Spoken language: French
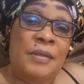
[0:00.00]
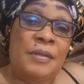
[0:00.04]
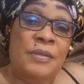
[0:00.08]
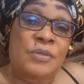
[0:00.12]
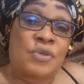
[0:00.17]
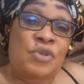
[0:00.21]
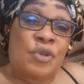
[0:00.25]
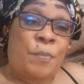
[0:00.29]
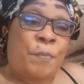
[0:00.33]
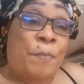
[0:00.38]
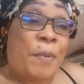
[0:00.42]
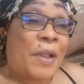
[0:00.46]

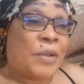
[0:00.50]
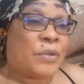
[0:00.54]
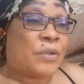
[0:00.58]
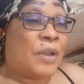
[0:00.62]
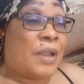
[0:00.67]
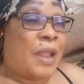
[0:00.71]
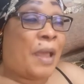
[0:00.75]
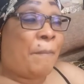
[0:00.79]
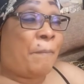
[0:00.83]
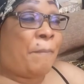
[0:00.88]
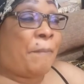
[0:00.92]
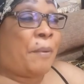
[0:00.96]
Tu parles
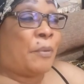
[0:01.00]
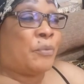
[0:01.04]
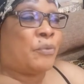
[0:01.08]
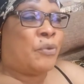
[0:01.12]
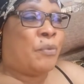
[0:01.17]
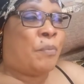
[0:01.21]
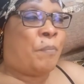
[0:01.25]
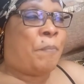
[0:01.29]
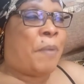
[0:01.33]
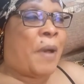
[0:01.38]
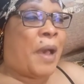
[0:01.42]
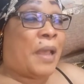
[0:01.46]
de du
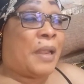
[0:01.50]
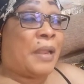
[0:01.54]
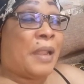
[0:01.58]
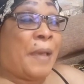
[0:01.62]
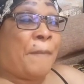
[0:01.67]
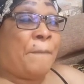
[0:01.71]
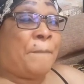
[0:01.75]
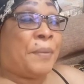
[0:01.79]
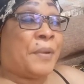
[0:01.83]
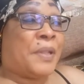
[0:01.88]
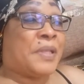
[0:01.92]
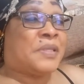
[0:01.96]
bas, la
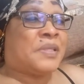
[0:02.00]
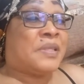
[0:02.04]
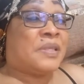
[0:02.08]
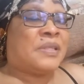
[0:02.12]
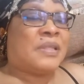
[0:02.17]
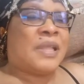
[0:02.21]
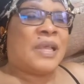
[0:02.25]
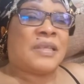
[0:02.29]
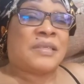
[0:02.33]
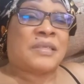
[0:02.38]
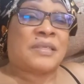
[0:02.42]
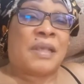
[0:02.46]

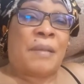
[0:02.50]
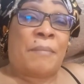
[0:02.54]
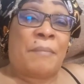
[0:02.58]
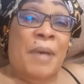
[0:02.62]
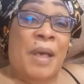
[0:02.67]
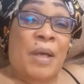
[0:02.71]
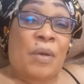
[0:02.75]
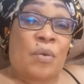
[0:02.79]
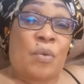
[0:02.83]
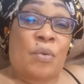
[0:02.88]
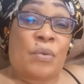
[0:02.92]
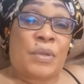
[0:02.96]
présidence à
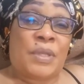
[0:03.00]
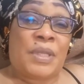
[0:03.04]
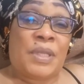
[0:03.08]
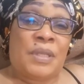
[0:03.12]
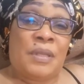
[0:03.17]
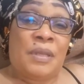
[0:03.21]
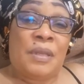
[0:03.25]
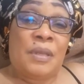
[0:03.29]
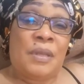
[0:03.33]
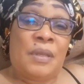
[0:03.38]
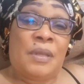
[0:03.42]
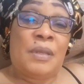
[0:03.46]

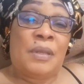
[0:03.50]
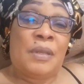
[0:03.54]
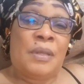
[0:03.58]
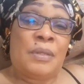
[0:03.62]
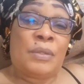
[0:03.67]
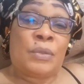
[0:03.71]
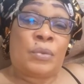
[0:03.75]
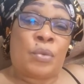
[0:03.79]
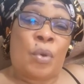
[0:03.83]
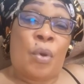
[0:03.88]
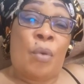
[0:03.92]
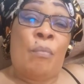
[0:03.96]
Makori.
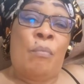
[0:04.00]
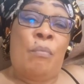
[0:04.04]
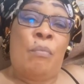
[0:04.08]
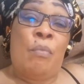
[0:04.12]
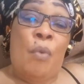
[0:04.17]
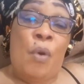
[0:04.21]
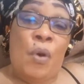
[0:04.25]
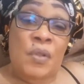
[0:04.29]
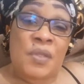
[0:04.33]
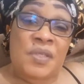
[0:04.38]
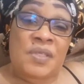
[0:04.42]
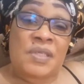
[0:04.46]
Ton
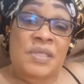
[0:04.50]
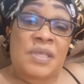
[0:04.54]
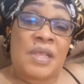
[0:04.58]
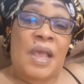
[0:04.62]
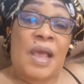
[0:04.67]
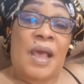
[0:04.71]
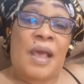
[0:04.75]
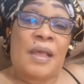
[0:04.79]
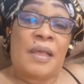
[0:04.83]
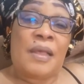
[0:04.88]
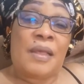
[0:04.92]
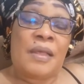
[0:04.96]

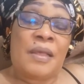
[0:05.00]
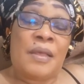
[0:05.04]
maudia.